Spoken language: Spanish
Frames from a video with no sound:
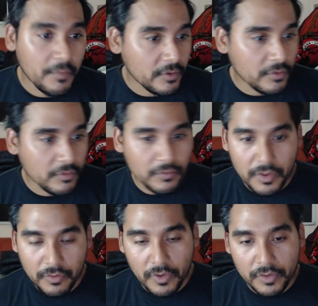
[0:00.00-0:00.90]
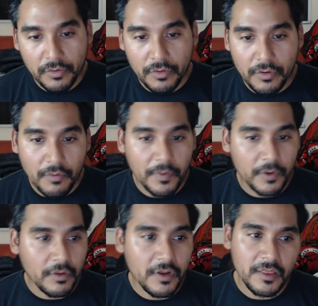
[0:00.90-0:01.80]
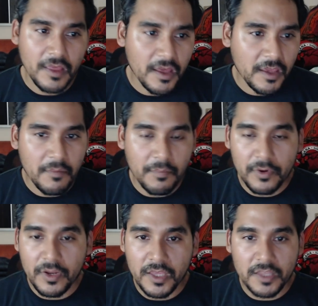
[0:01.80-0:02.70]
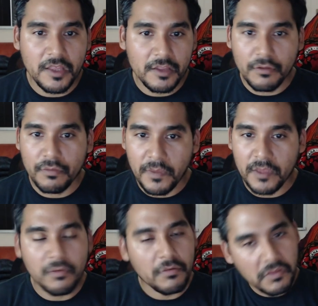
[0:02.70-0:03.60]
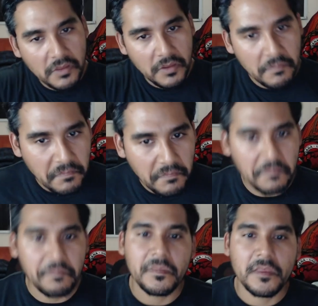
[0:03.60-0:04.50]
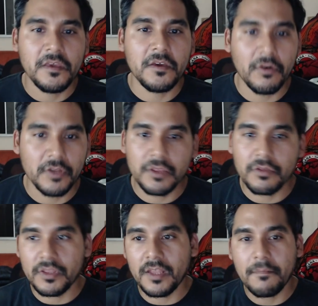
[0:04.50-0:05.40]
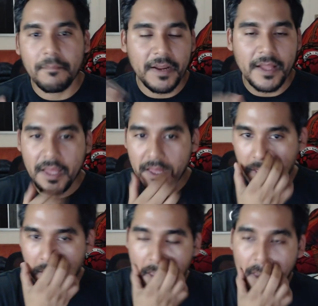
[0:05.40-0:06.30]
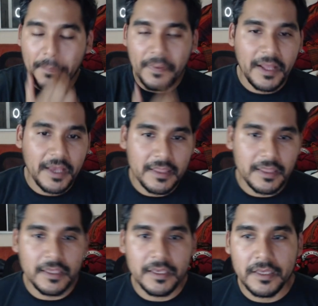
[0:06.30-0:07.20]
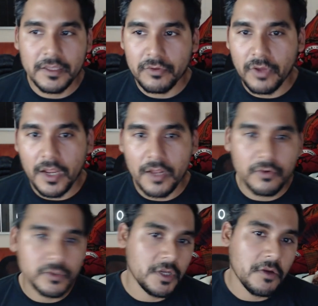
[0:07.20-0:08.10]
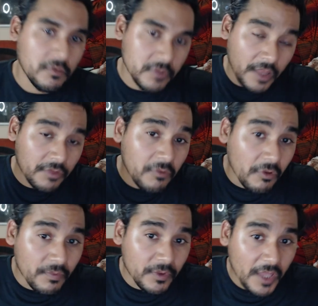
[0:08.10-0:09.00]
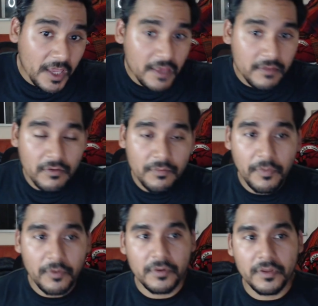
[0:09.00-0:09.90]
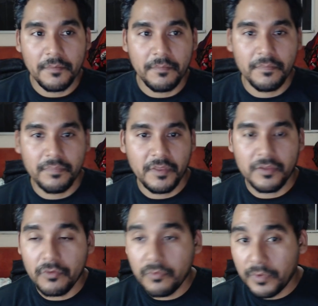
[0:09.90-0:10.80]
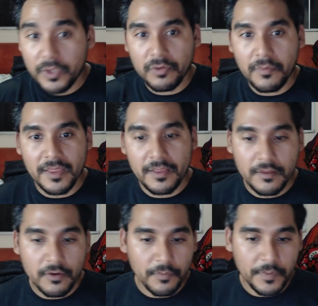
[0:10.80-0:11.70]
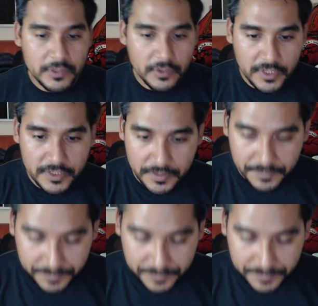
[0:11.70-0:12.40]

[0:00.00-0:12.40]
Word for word: entre unas cuatro o cinco personas, cada quien pone 500 pesos y, y con eso tienen para, para casi toda la noche o unas dos botellas, ¿no? Por si son un poquito más de cinco personas.